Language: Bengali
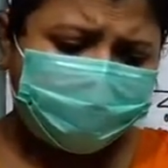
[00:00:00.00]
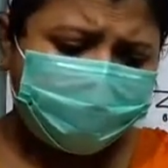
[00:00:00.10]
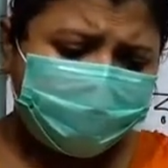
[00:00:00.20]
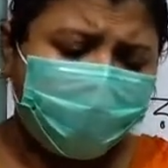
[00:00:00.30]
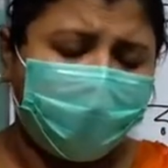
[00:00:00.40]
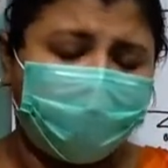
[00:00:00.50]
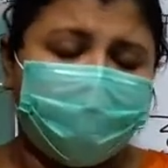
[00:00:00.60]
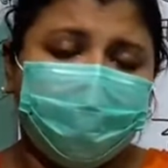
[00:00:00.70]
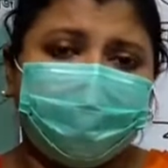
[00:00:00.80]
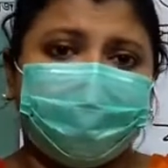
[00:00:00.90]
কি হয়
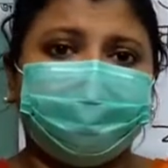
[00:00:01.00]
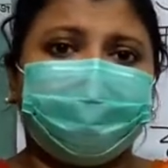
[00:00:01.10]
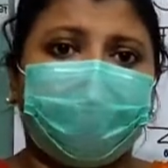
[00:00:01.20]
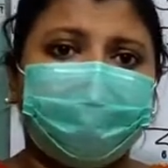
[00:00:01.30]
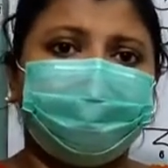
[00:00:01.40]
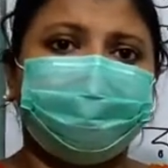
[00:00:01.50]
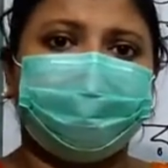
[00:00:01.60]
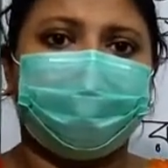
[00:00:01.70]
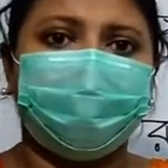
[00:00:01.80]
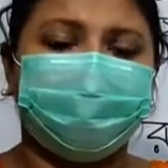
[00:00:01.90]
এই দাঁড়
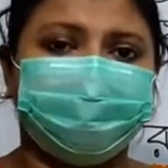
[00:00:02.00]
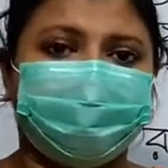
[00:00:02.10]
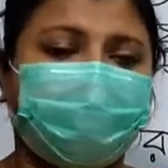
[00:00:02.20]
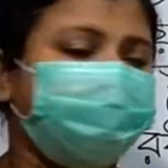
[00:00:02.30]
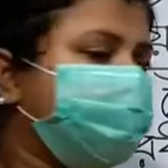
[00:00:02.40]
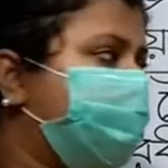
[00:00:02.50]
দিয়ে দাঁড়টা